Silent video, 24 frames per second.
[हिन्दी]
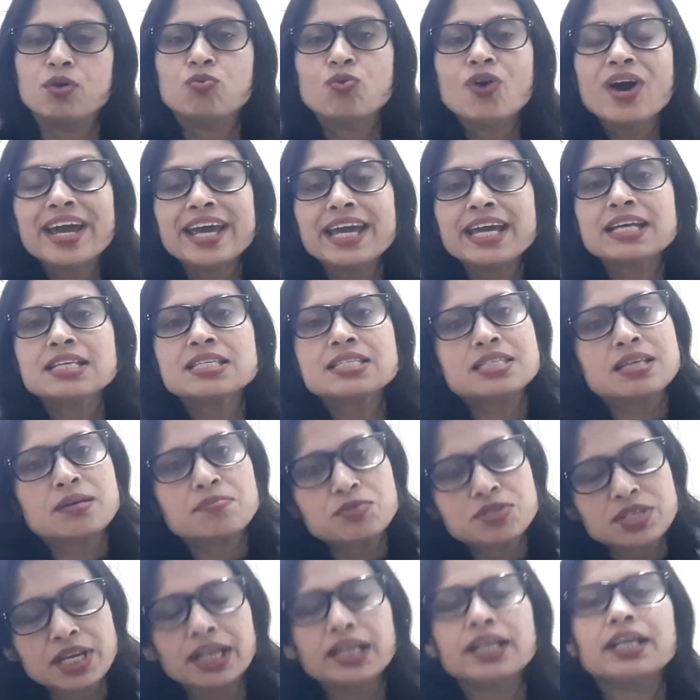वह एक
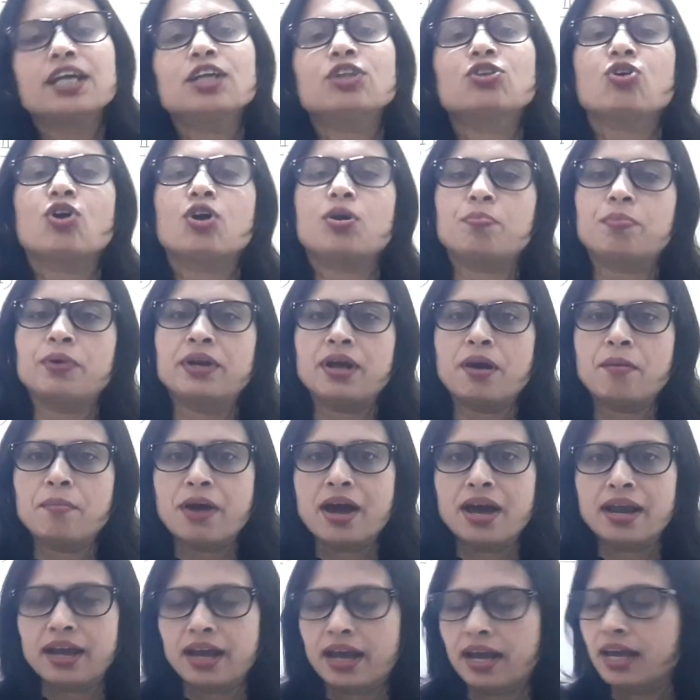सब्जेक्ट के तौर पर
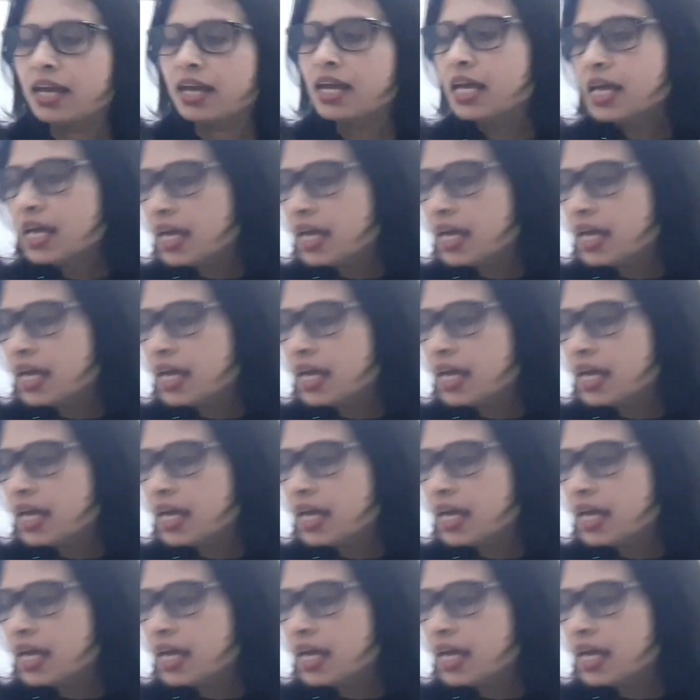अब आ रहा है